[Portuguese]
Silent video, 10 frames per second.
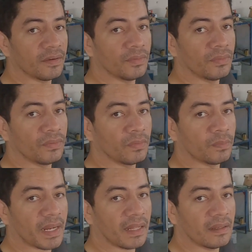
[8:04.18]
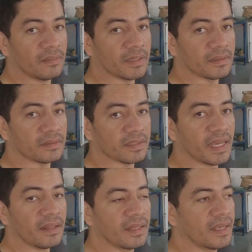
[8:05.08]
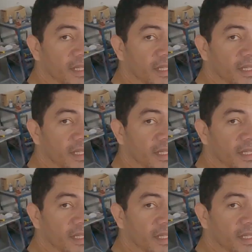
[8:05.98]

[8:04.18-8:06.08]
aqui o paralama, certo?